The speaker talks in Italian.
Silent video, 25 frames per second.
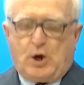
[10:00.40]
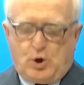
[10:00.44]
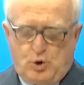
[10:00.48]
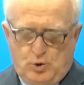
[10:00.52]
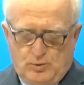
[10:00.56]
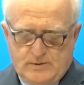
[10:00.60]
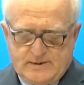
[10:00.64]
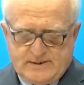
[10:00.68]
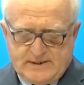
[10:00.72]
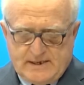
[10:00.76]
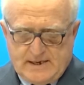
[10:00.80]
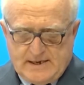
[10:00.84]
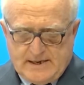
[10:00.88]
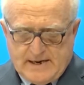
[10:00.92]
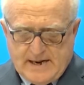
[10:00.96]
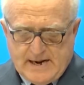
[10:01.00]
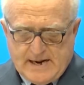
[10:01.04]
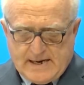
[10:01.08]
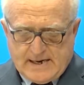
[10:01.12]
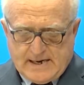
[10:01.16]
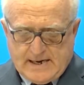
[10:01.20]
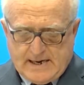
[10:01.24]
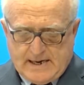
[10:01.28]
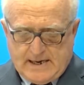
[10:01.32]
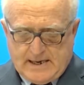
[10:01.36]

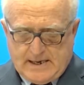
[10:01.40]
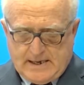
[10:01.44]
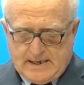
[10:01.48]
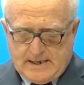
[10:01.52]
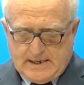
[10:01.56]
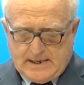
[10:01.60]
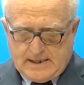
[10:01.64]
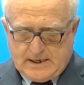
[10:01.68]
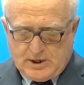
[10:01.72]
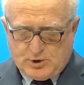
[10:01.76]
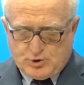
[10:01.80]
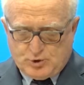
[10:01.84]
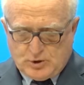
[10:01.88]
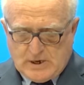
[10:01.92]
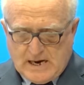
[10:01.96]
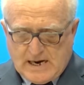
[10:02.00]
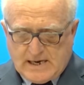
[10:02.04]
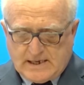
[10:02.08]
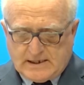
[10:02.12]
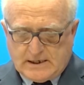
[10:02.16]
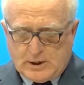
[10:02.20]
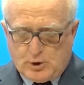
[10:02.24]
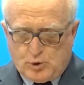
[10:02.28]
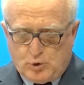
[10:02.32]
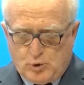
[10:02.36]
consigliere eh,
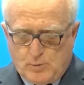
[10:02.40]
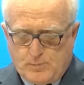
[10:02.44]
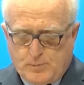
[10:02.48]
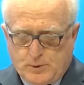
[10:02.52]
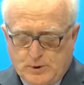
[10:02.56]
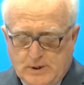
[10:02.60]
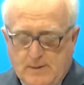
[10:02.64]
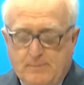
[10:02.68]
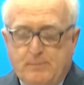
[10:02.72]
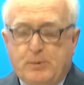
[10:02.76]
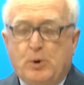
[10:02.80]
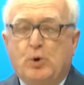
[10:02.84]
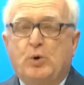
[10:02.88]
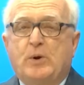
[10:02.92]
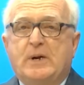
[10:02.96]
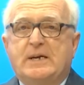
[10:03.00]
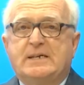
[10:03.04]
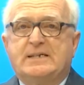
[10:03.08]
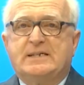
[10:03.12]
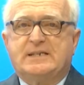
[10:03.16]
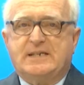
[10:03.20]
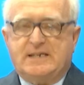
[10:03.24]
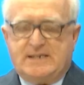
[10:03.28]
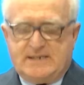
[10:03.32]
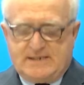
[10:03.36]
regionale del gruppo dei
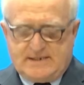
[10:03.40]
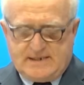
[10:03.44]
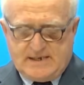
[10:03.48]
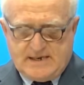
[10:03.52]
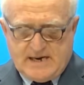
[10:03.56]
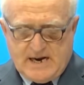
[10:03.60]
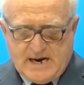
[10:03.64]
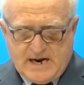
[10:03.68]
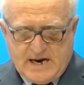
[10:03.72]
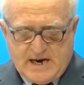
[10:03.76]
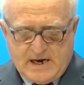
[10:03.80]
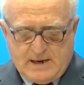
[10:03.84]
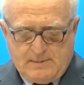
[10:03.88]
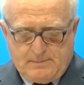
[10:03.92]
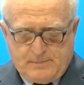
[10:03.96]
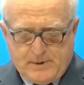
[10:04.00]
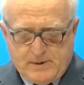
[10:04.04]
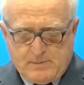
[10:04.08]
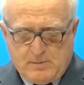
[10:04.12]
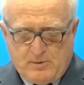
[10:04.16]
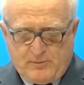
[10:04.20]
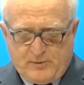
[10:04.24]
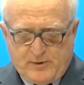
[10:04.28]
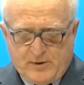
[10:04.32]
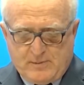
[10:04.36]
progressisti, è il
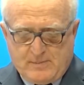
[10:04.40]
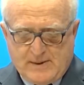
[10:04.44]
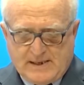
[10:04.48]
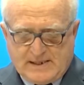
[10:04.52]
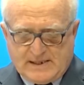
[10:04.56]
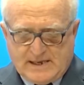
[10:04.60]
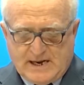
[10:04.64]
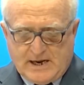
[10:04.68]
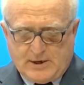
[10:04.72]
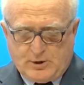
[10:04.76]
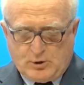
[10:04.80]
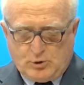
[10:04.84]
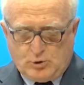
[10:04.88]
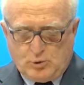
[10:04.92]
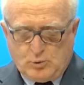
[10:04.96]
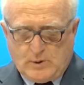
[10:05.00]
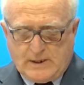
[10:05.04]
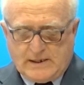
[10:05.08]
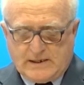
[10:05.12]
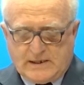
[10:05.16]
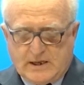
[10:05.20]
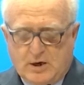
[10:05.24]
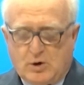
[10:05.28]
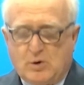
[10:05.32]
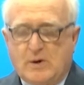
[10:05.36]
primo firmatario di
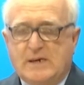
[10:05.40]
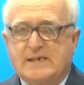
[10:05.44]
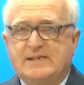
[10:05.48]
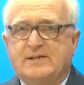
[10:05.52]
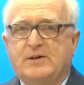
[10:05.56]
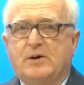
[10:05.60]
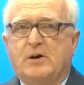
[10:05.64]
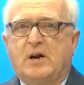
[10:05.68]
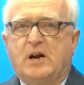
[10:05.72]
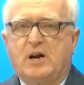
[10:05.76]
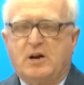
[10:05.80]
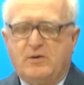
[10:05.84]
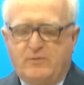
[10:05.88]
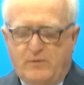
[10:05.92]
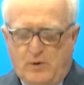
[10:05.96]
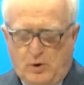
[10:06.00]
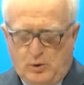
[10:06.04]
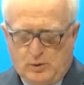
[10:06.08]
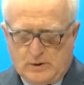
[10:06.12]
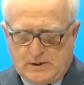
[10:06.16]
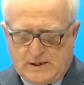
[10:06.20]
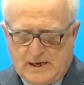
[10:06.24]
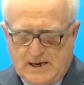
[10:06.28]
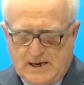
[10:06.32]
un'interrogazione rivolta